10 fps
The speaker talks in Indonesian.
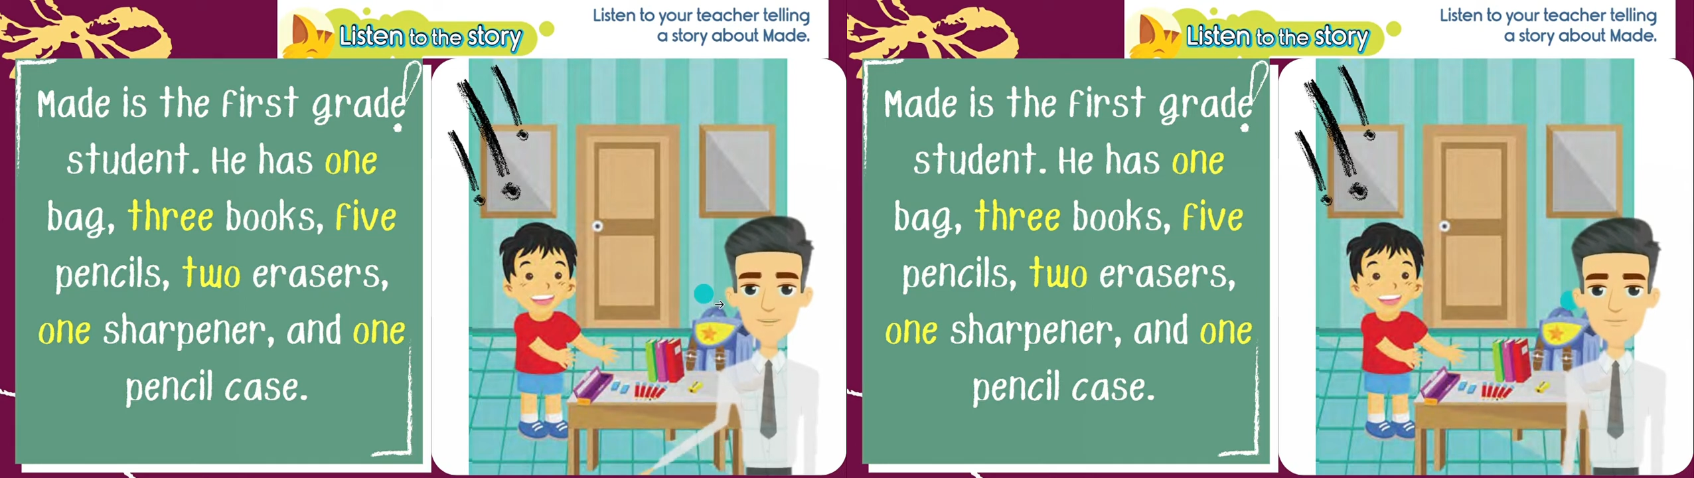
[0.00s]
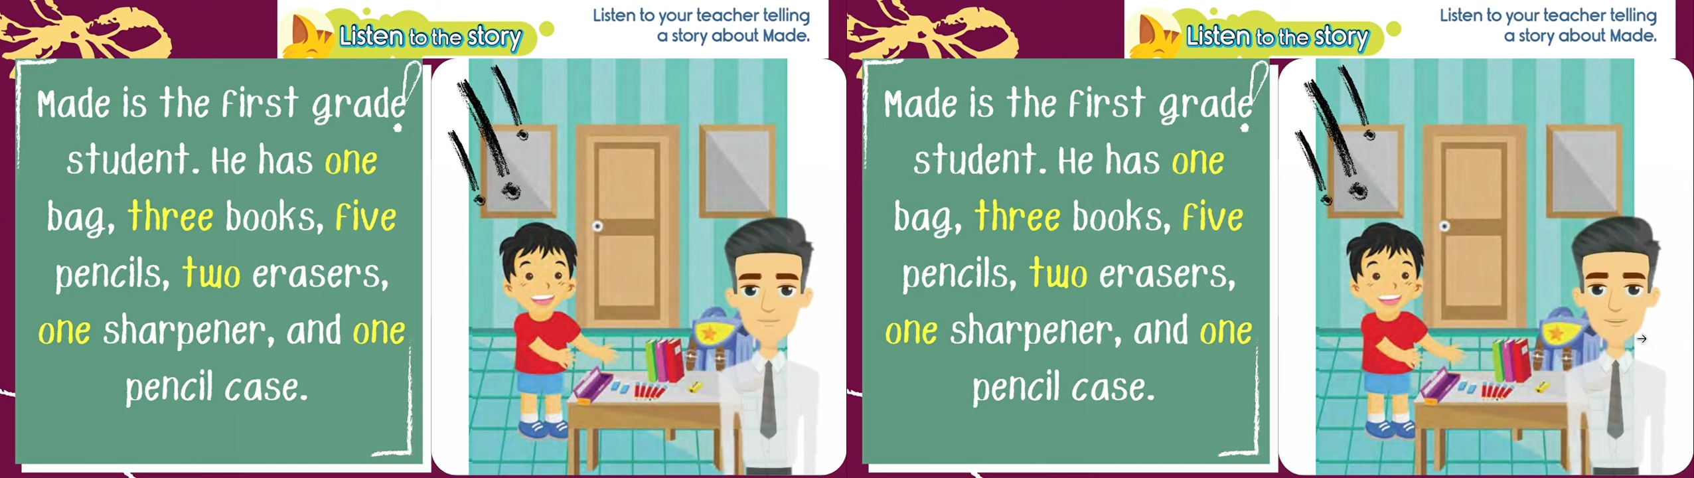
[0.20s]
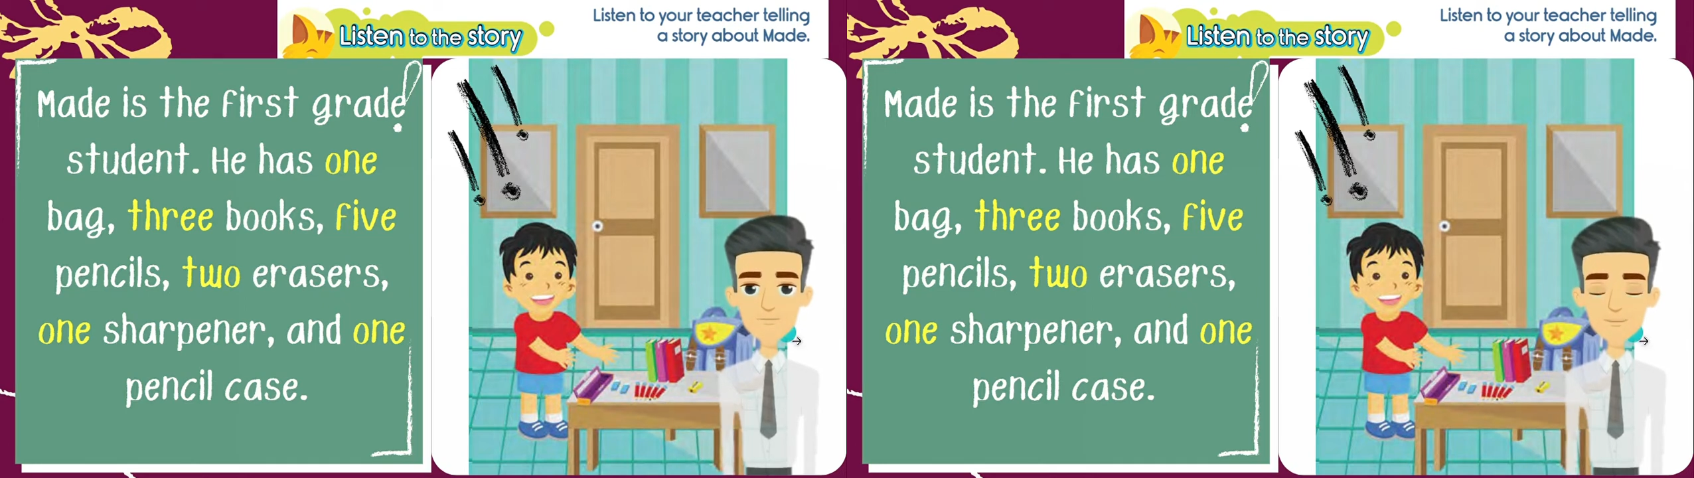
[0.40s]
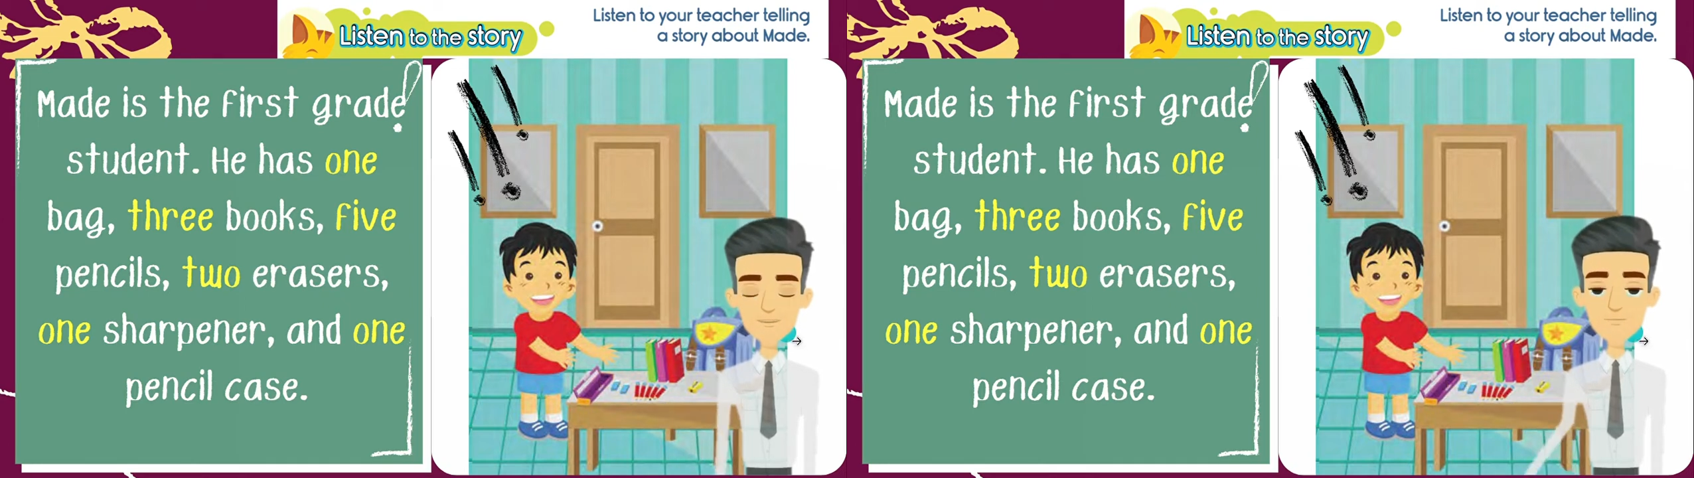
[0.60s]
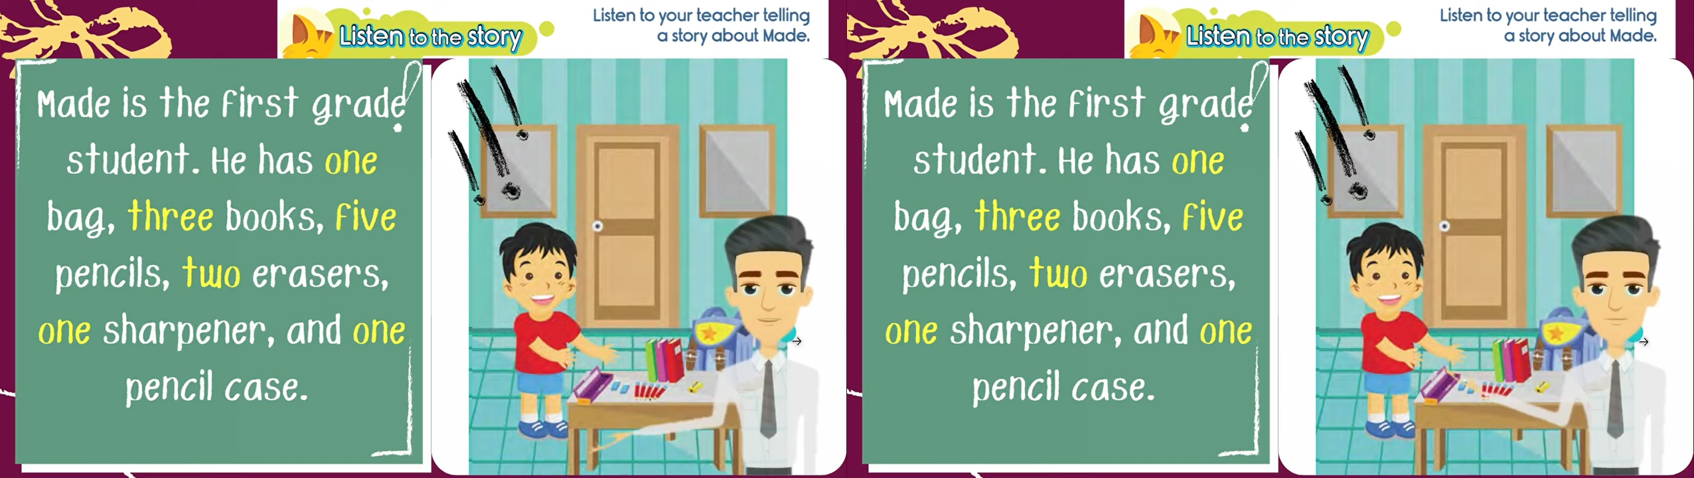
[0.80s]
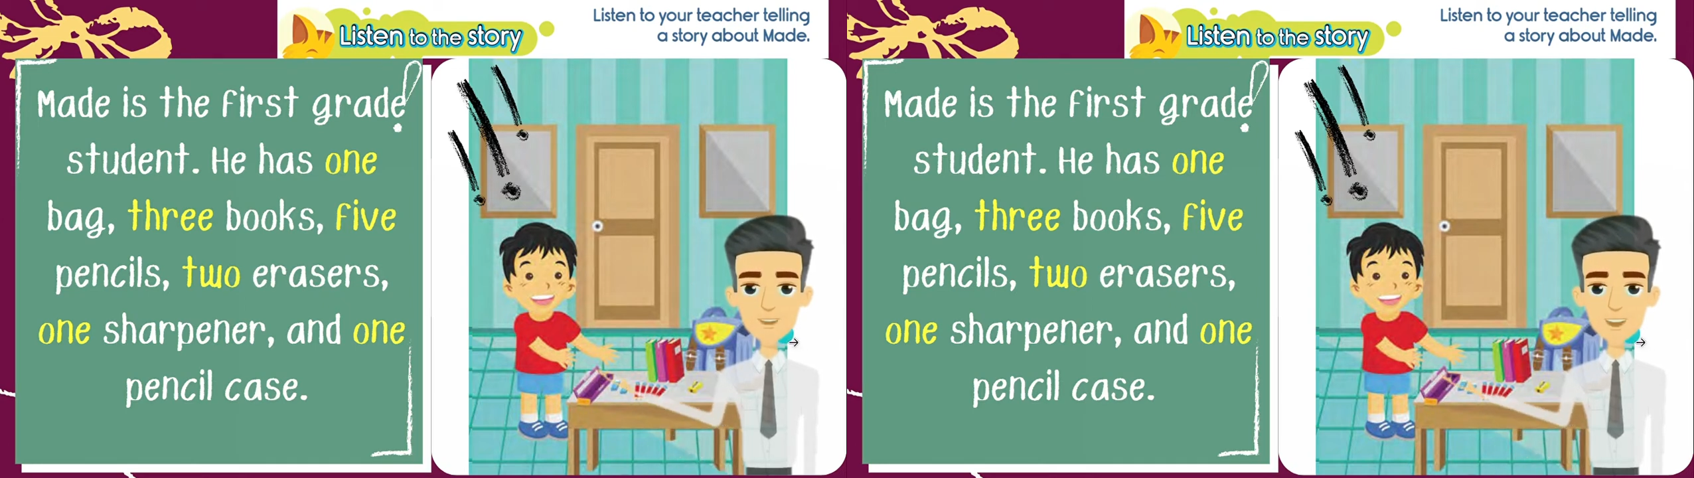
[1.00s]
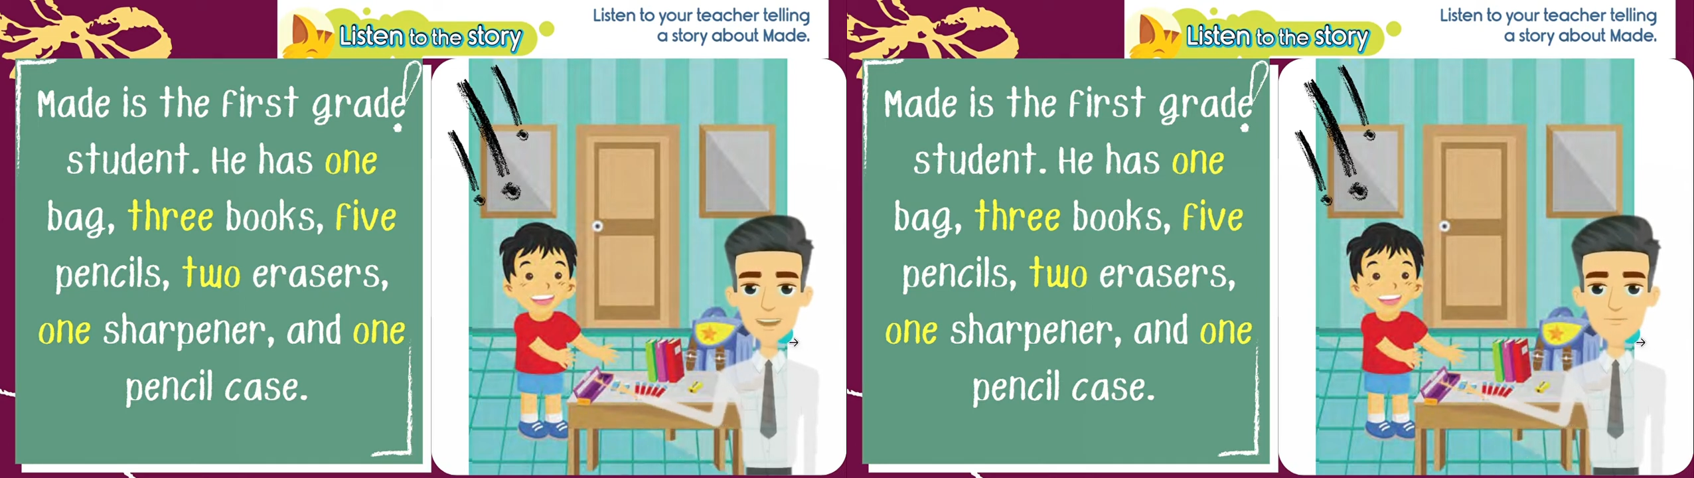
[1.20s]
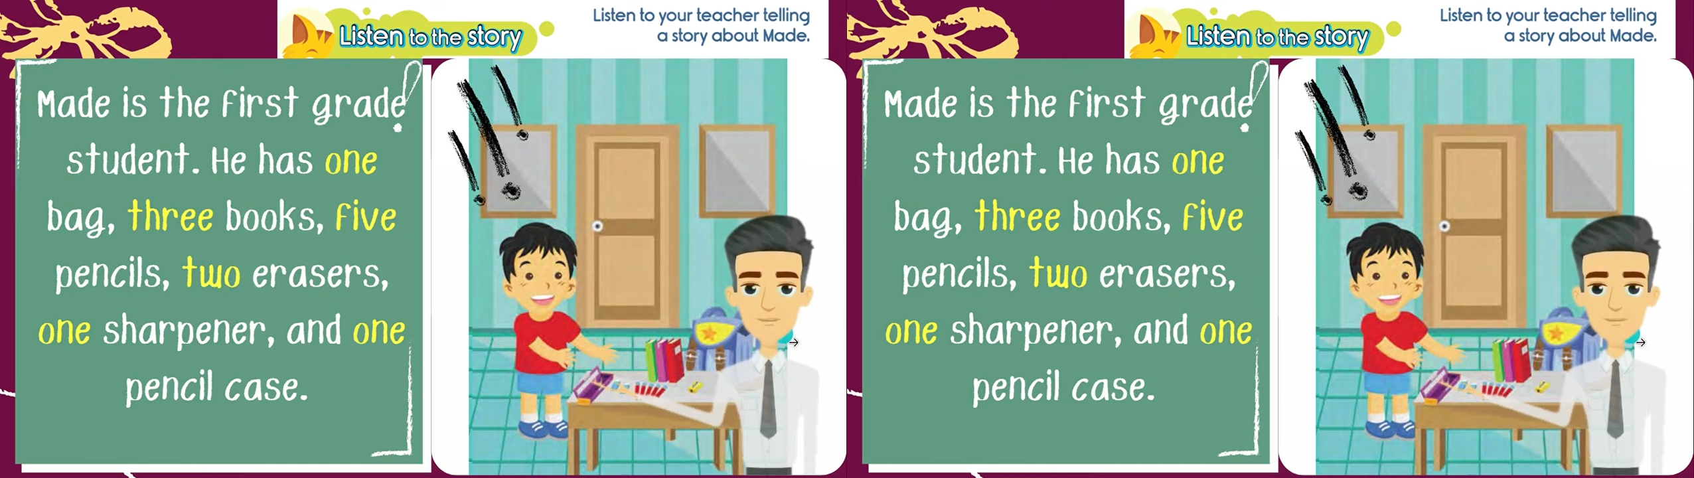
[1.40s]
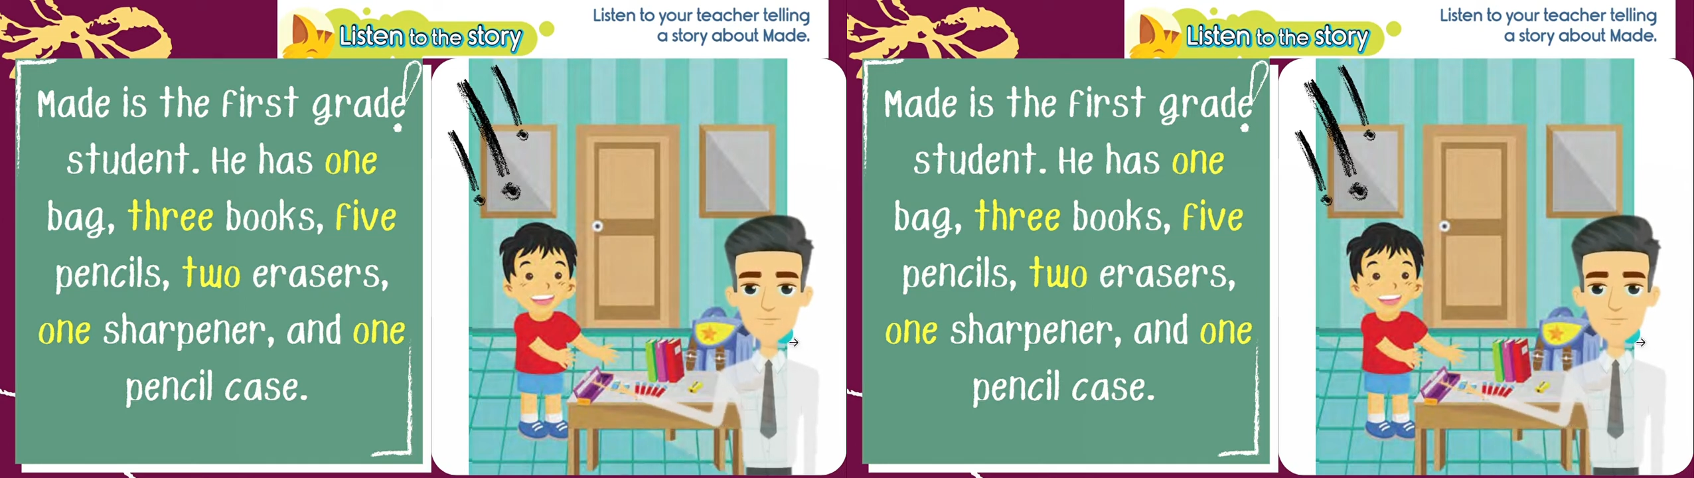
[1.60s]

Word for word: dengan barang-barang yang dimiliki